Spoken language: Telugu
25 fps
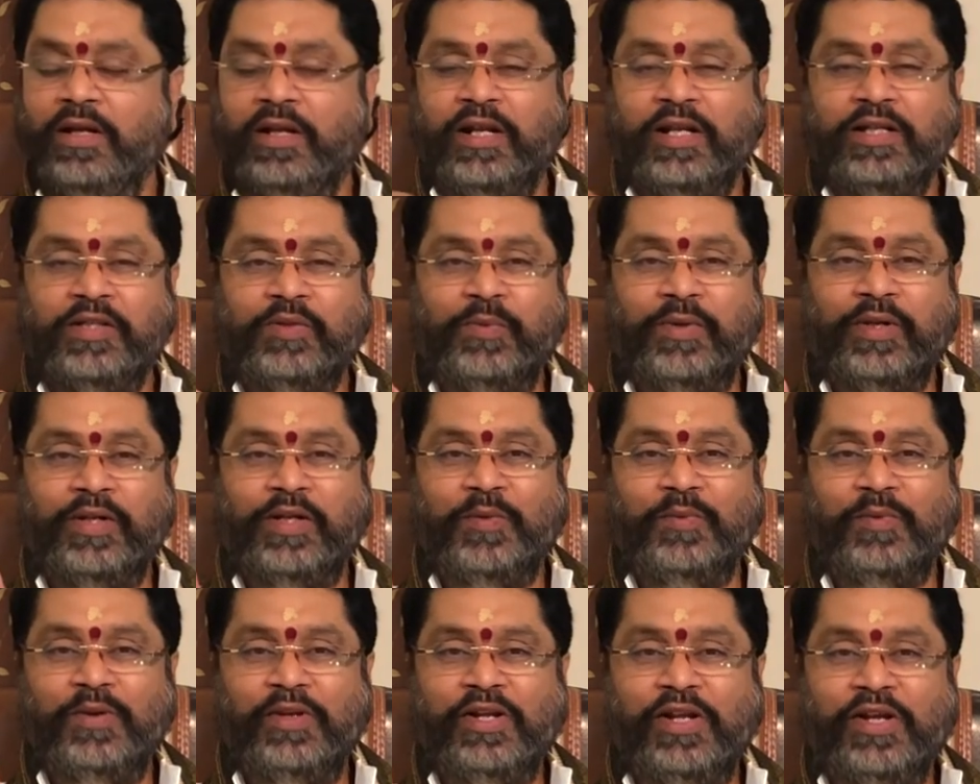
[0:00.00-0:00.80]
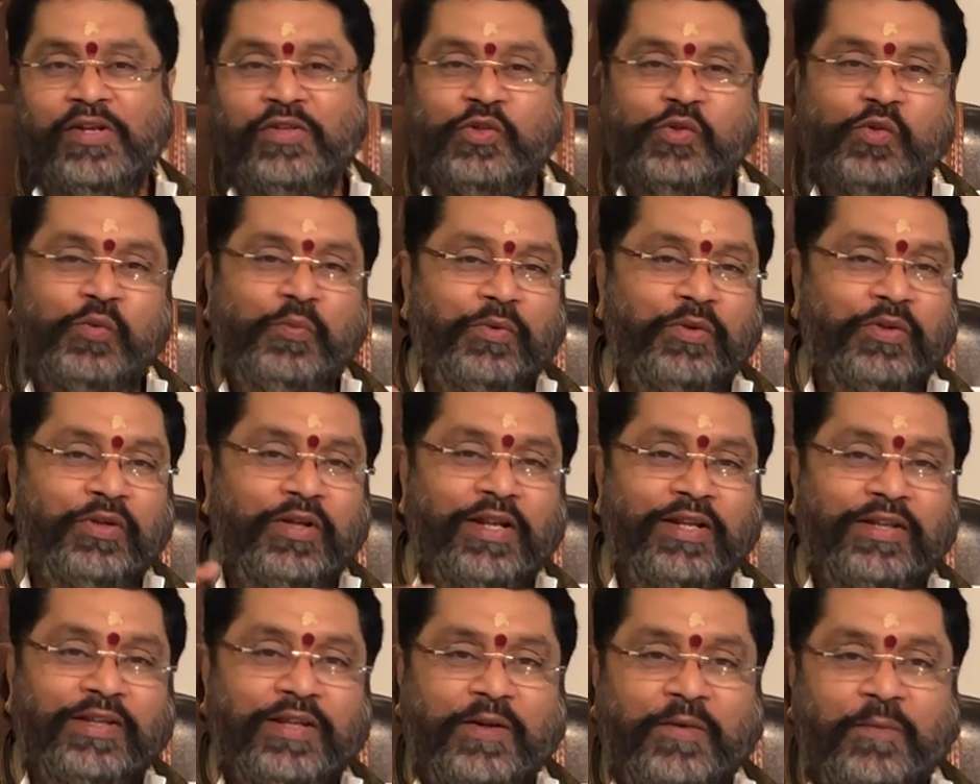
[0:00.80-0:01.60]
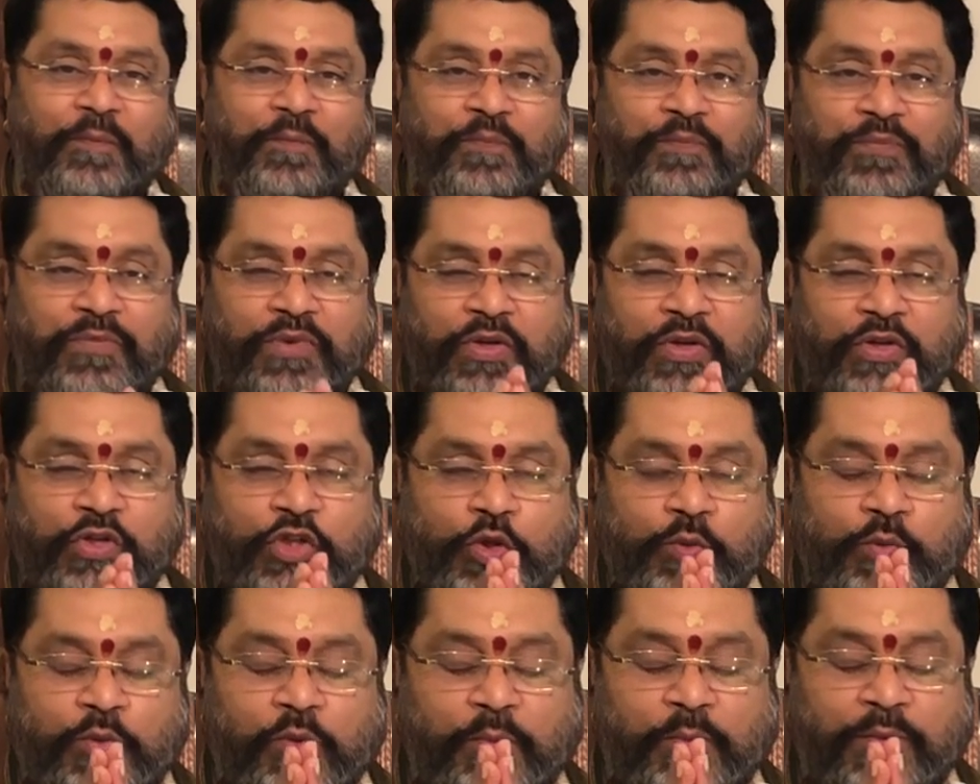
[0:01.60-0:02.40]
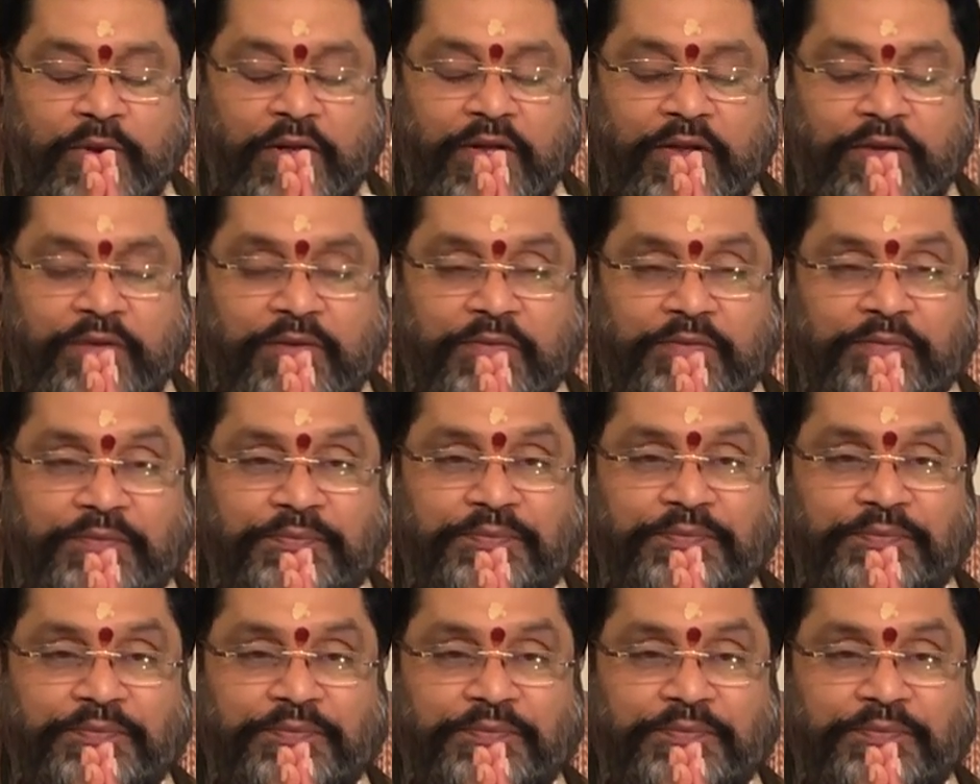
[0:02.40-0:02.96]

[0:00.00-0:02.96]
రాజమార్గంలో రాజ్యోగం పొందగలుగుతారు శుభం వ్యాతం